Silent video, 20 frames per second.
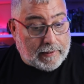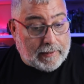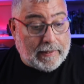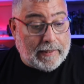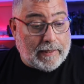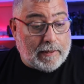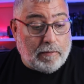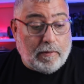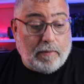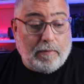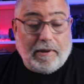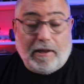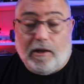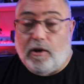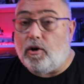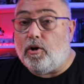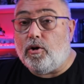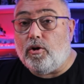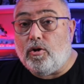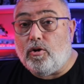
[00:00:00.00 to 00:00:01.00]
20
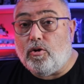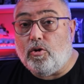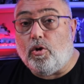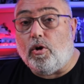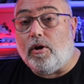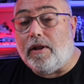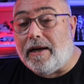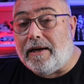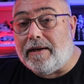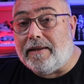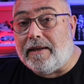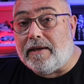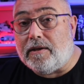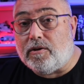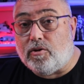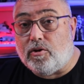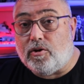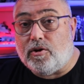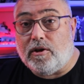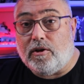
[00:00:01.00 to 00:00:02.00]
milyon dolardan
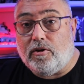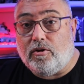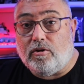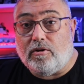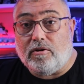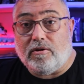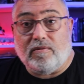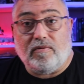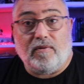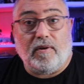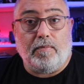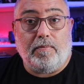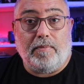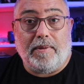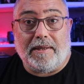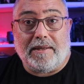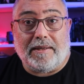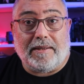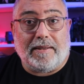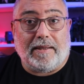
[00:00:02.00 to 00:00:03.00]
söz ediyoruz ve
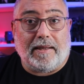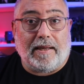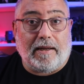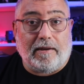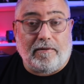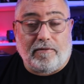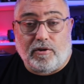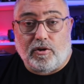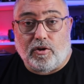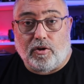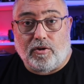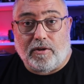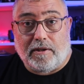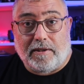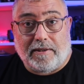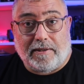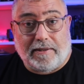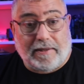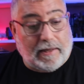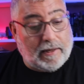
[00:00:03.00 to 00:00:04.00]
bir televizyon
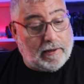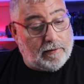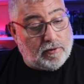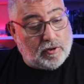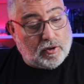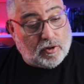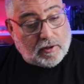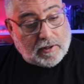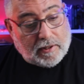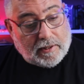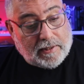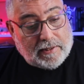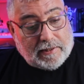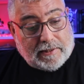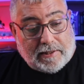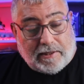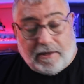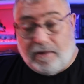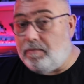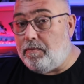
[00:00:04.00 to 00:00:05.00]
dizi televizyon da değil
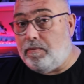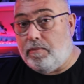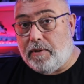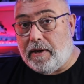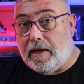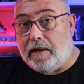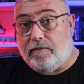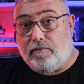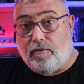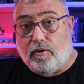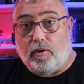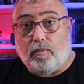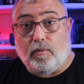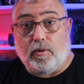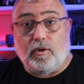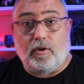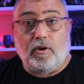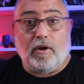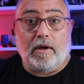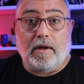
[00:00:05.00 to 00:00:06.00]
stream
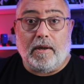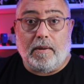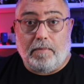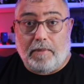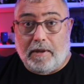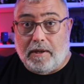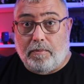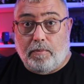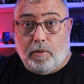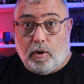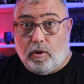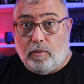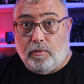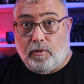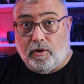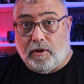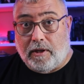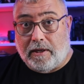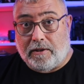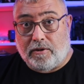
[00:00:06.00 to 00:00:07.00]
platformun bir
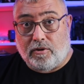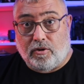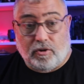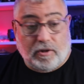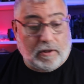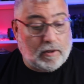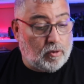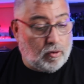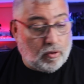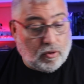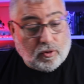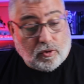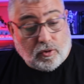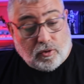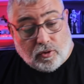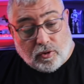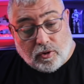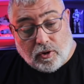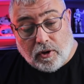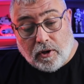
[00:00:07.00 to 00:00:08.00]
bölümünden söz
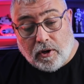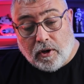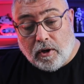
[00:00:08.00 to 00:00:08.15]
ediyoruz.